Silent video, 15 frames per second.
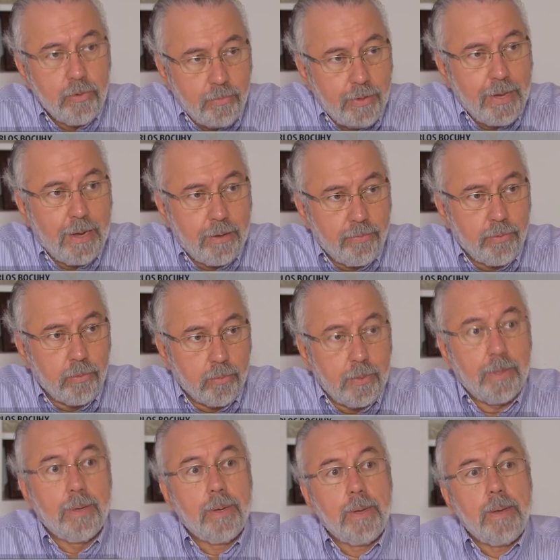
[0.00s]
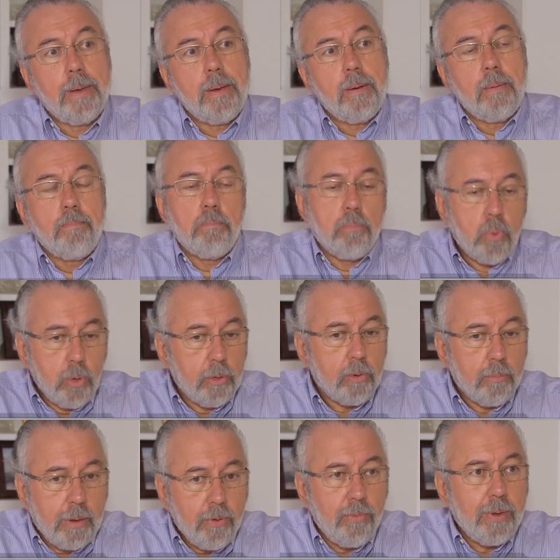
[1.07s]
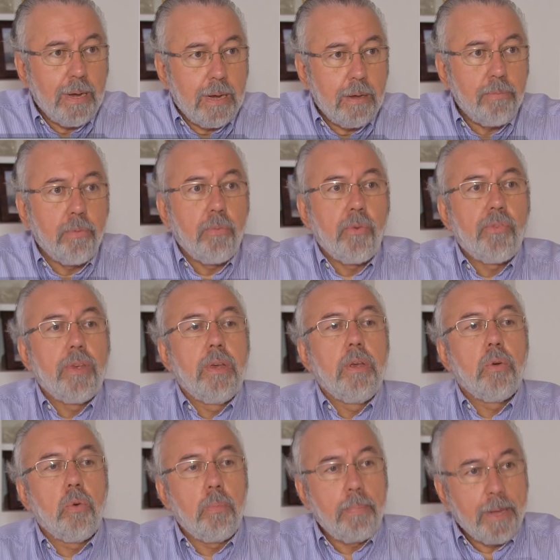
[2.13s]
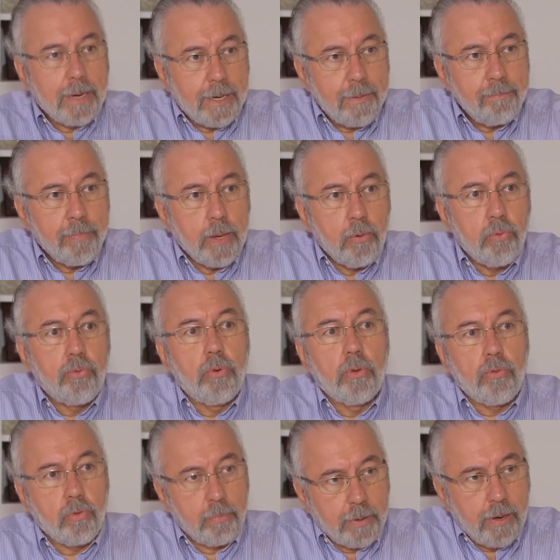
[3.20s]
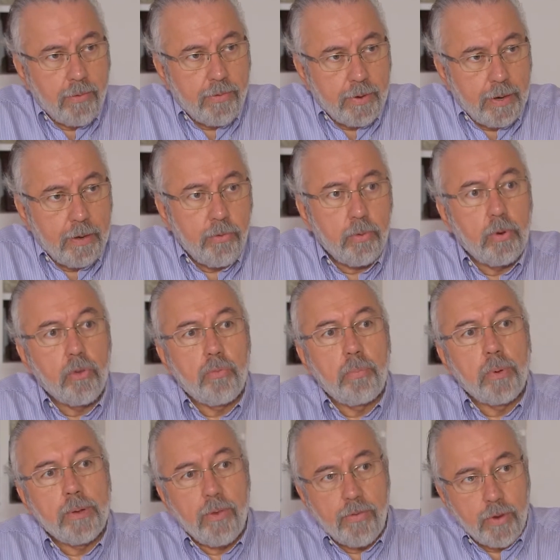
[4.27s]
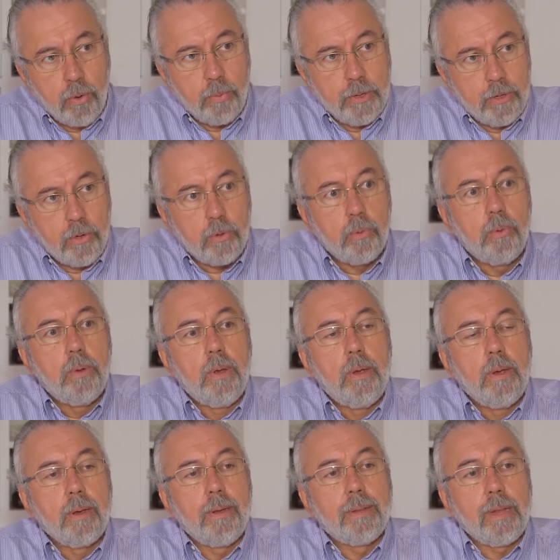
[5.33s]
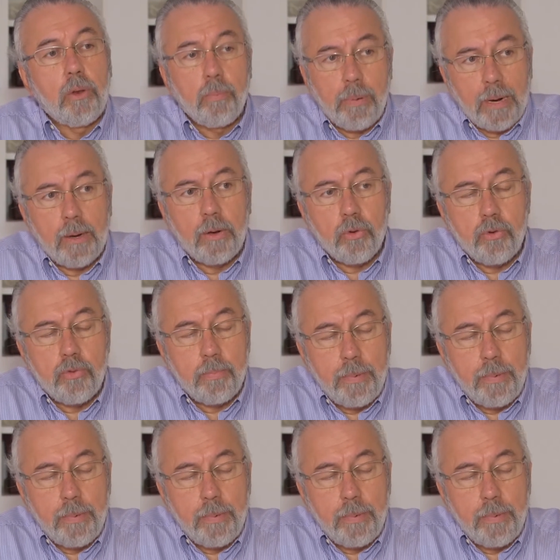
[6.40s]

inviável. Não é? muito mais viável você recuperar os nossos mananciais e o nosso potencial hídrico que está no Planalto de